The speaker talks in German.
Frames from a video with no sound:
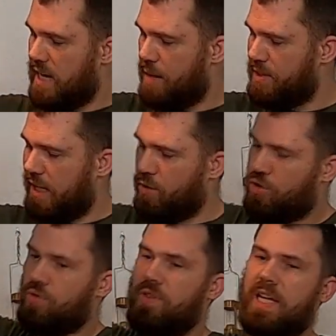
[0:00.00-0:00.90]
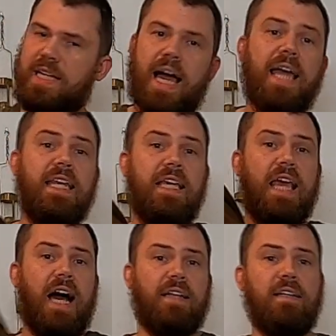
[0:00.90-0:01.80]
den habe ich auch schon seit einigen
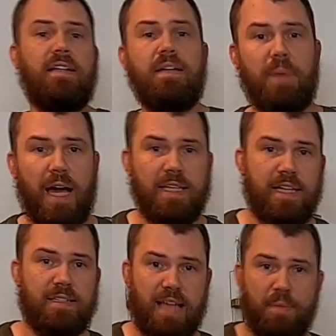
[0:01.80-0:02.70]
Jahren im Einsatz.